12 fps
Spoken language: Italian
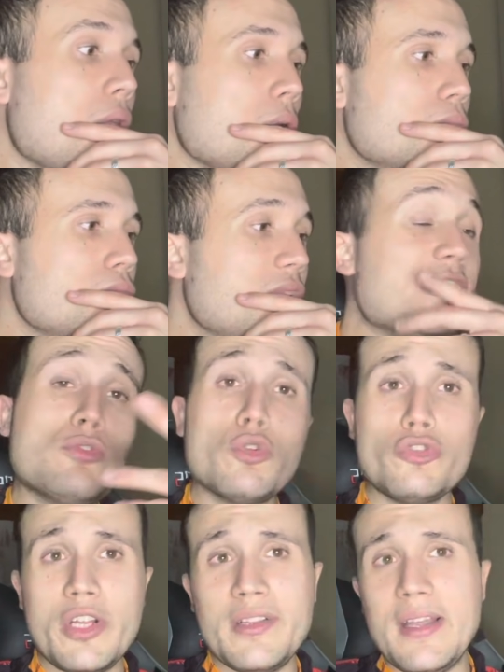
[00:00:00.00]
Mm,
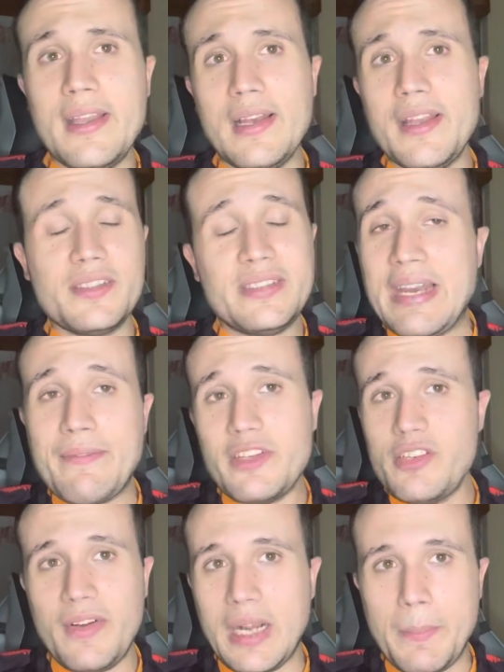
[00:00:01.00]
l'esclusione delle riserve ci
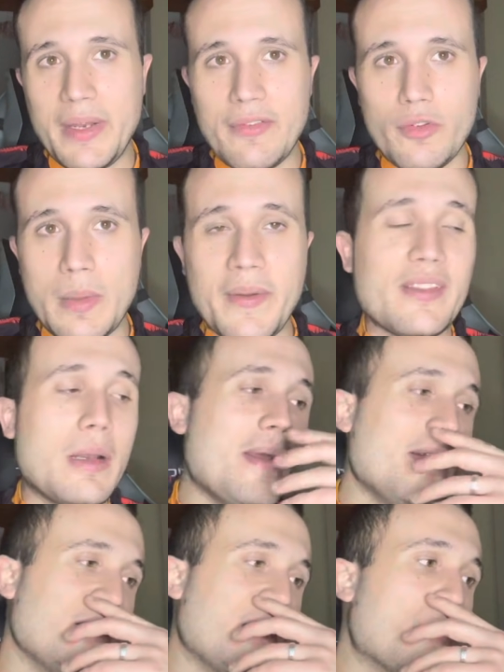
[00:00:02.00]
fa capire
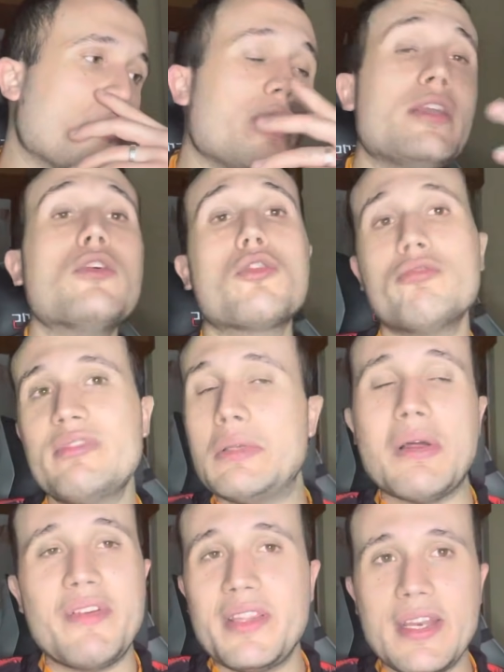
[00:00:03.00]
fondamentalmente che Mourinho continua
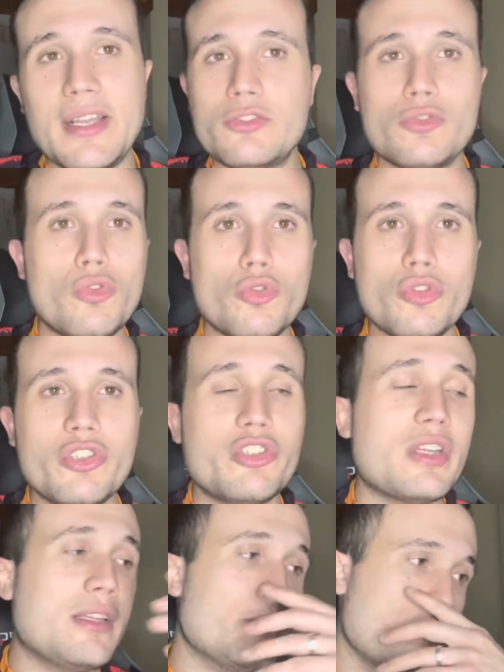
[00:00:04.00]
a vedere solo
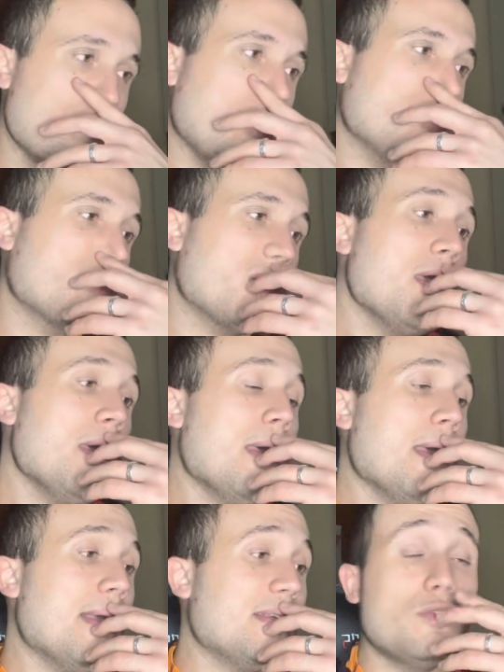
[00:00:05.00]
12-13 giocatori
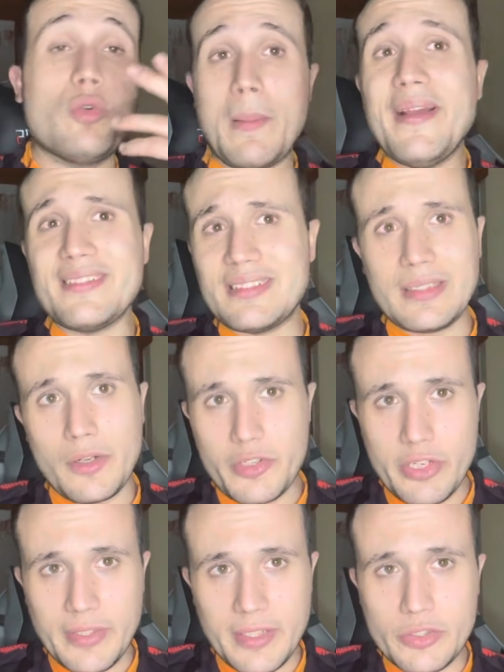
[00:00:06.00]
e sicuramente è stata una
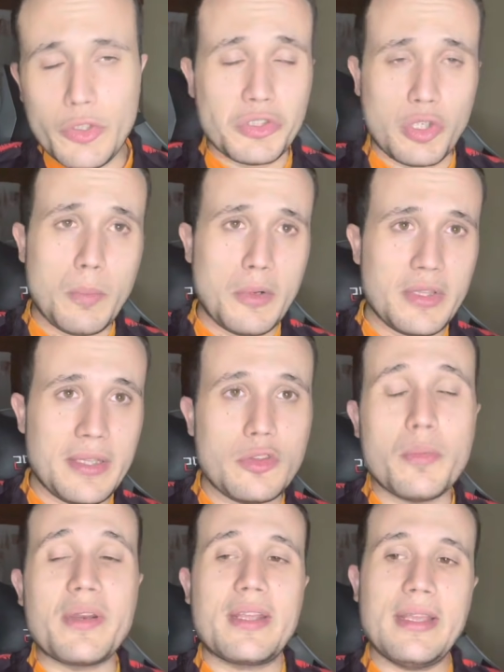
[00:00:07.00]
scelta rischiosa come ho detto
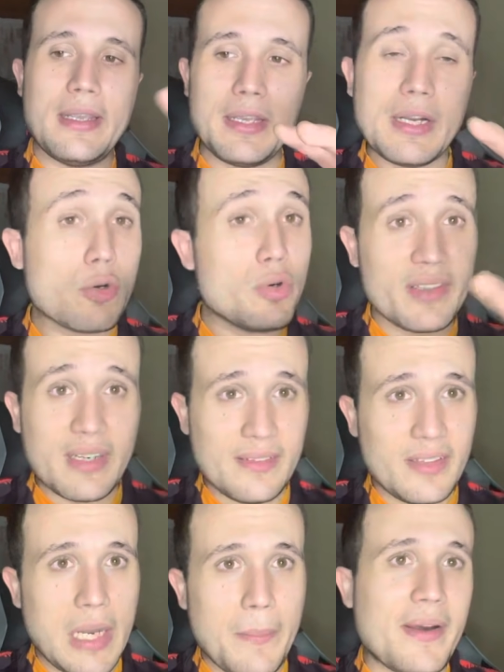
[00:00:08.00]
perché in alcune tratte
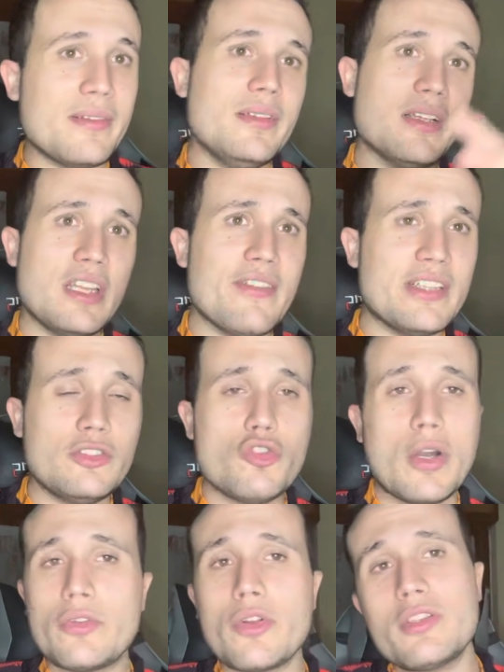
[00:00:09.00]
della partita diversi
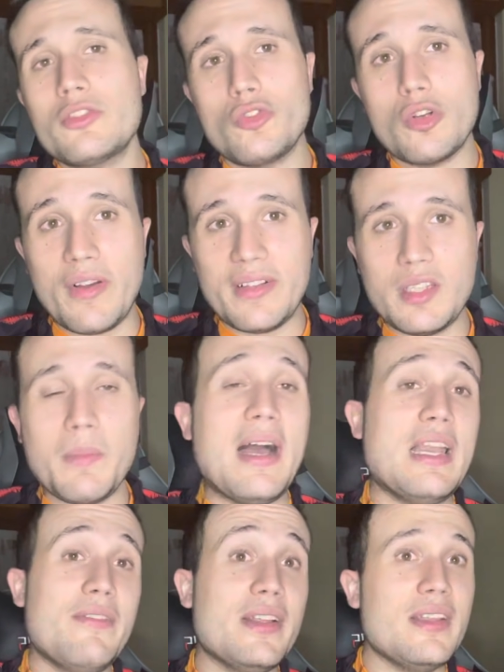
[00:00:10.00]
giocatori si sono fatti
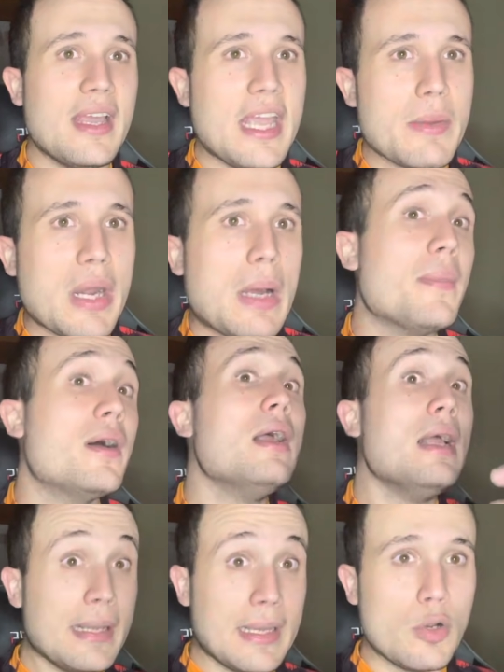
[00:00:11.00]
male, vedi Abram
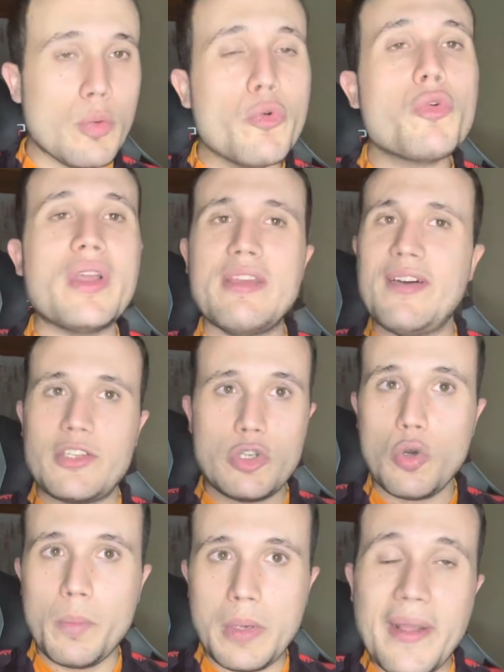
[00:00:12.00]
che comunque gli faccio i
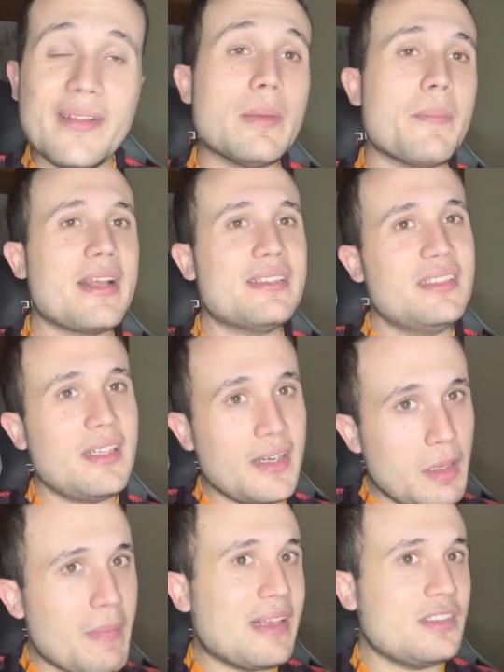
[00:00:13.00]
complimenti per essere
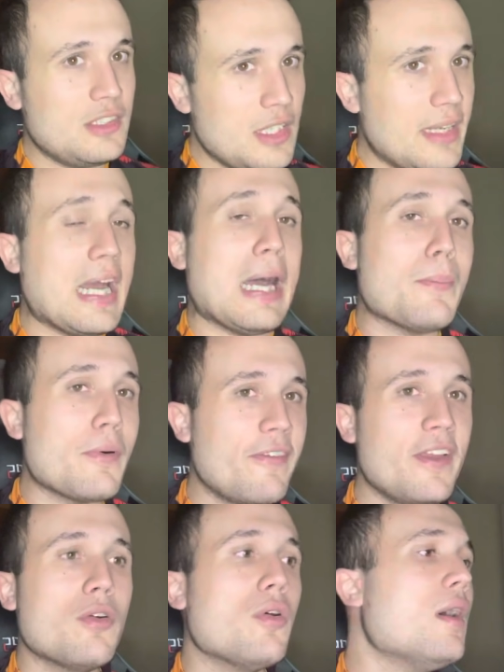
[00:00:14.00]
rimasti in campo
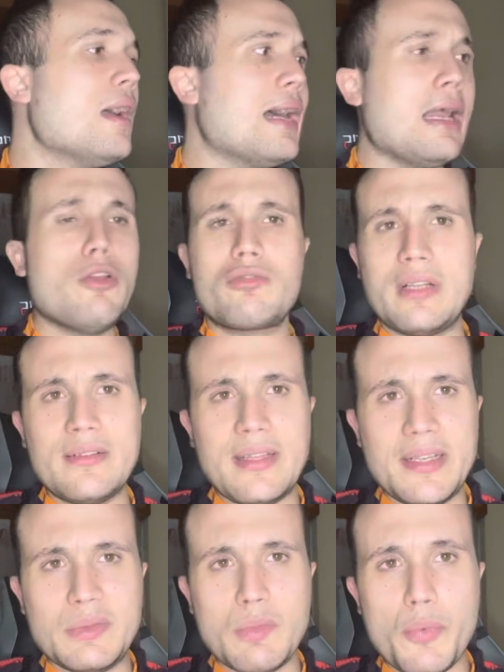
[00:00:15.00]
fino
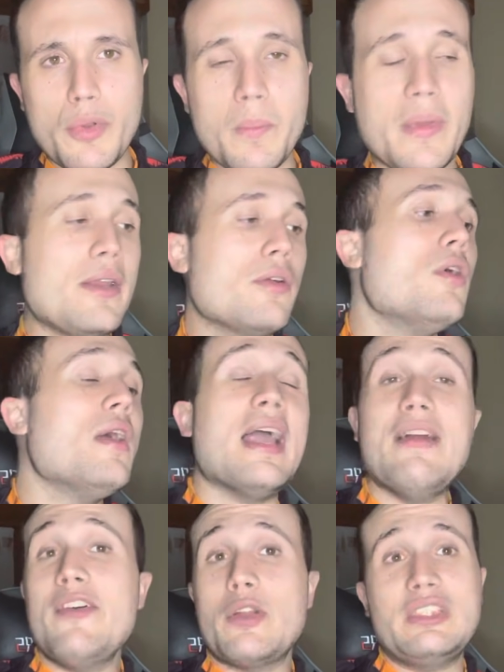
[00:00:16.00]
all'ottantesimo più o meno, è
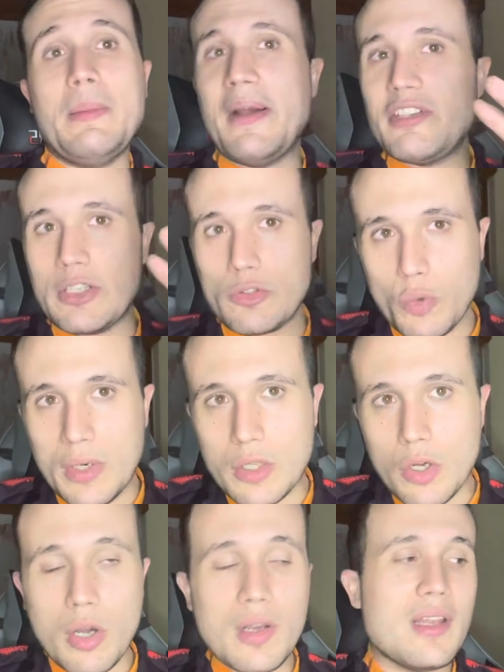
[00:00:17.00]
vero si è mangiato quel
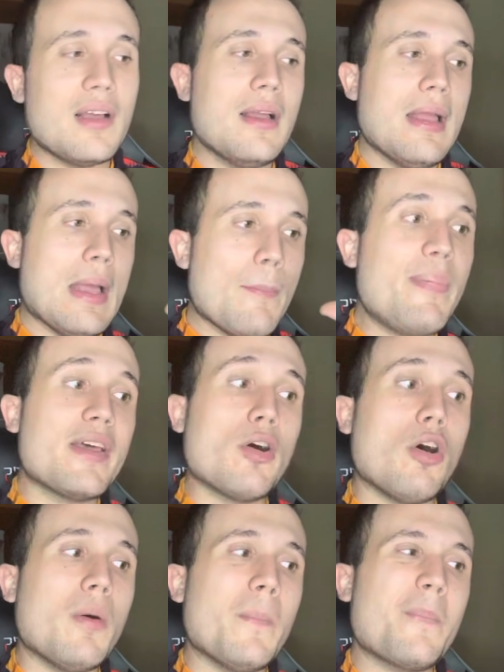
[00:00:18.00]
gol
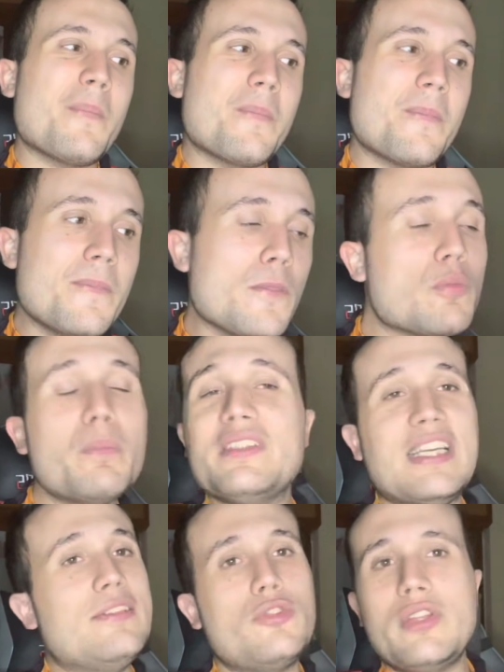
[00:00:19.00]
però non mi
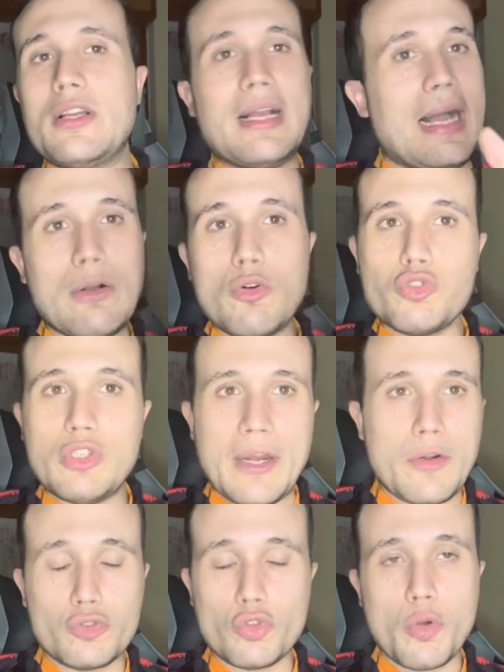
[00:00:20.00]
sento di
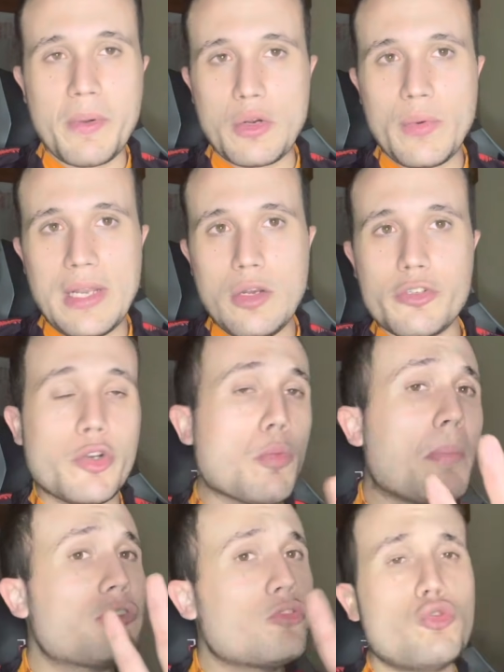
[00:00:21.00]
accusarlo solo per quello, cioè non
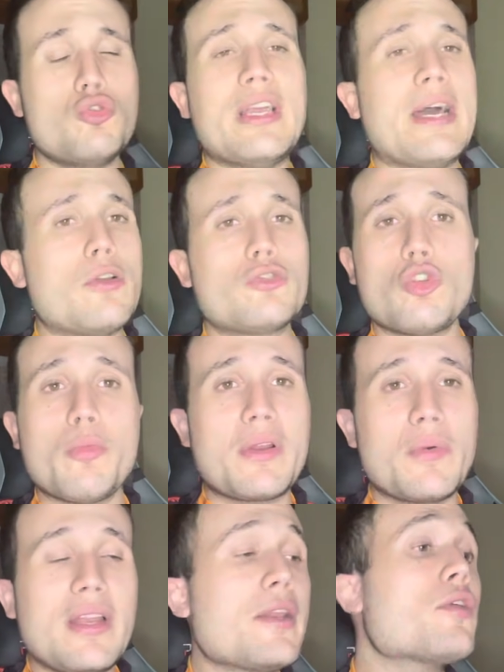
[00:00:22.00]
posso giudicarlo solo per
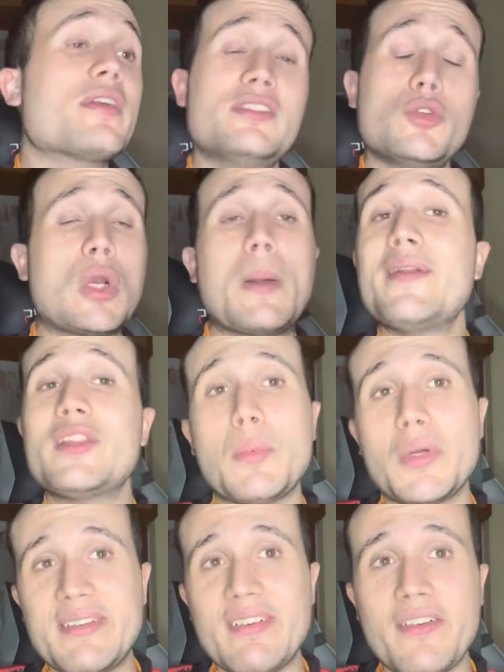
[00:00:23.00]
quell'errore, sicuramente
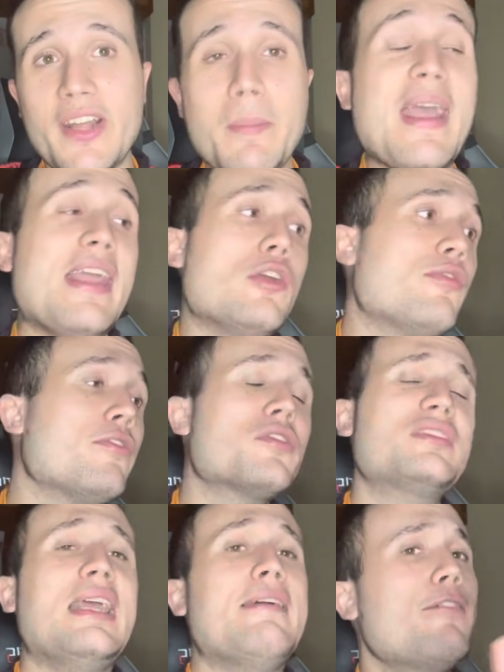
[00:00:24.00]
poteva fare meglio,
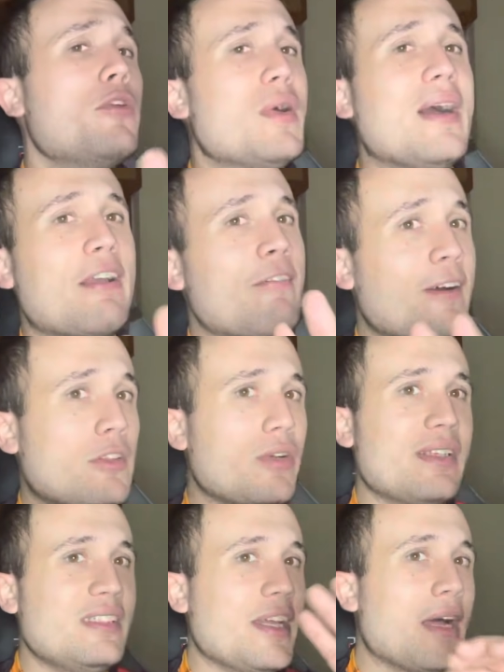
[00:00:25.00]
forse ha influito anche il fatto che
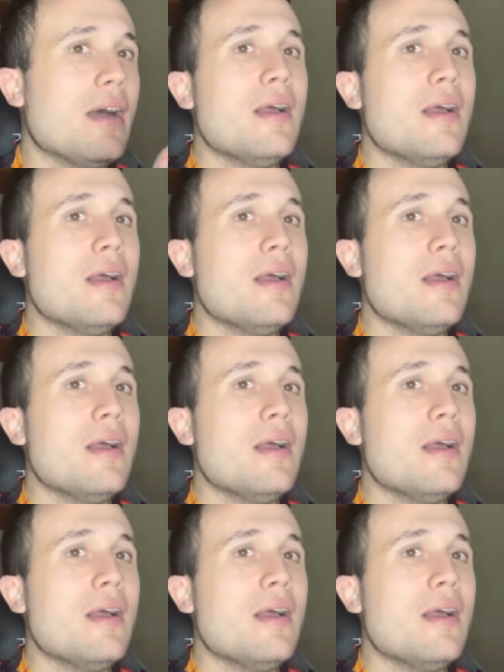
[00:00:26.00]
si era